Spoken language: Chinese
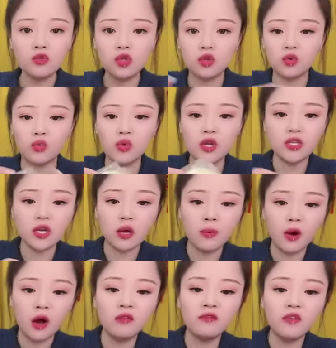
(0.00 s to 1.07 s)
都是独立小
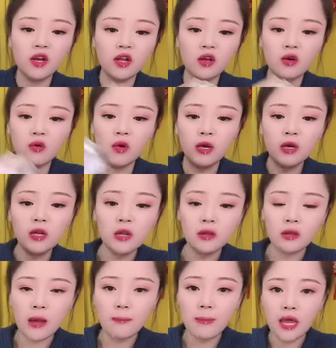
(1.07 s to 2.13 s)
包啊，凤梨口味，
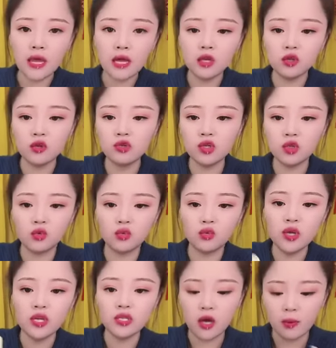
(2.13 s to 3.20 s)
它每一个都是
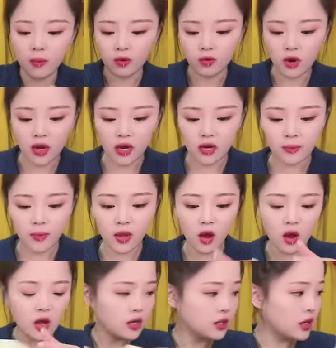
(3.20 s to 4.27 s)
独立小包装，看到没
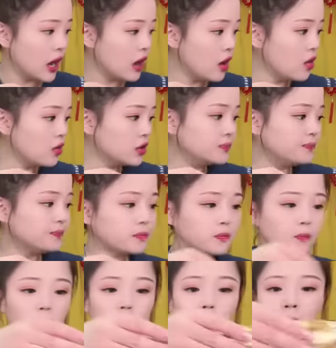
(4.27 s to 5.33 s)
有？然后
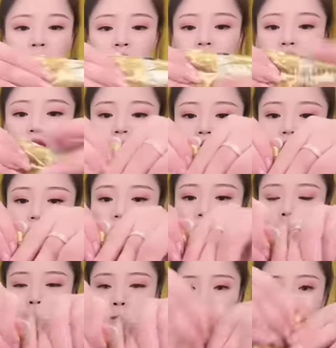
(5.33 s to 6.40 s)
这个是
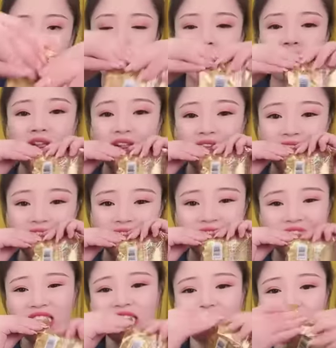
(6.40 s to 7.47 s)

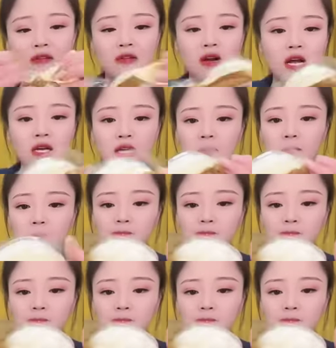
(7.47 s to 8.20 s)
那啥味来着？